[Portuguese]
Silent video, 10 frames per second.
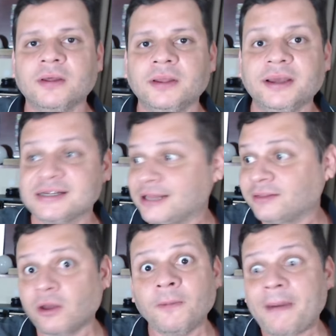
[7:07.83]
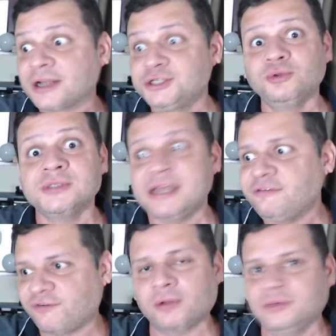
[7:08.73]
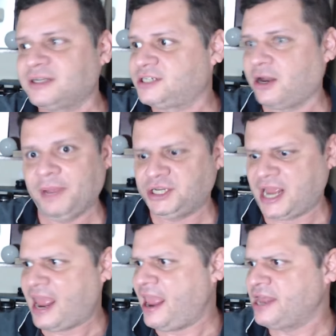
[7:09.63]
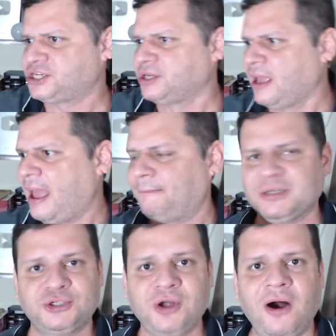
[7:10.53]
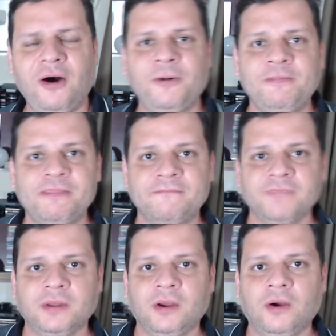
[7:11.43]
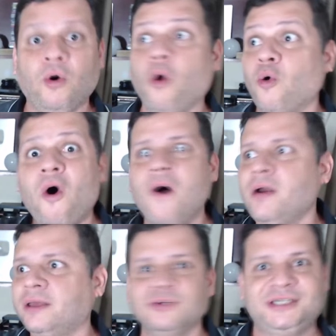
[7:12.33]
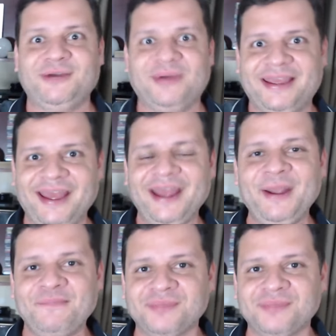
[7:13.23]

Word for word: Engraçado que é um partido sem voto, né? Geralmente é rede, é pessoal, ou ONG, não sei o quê.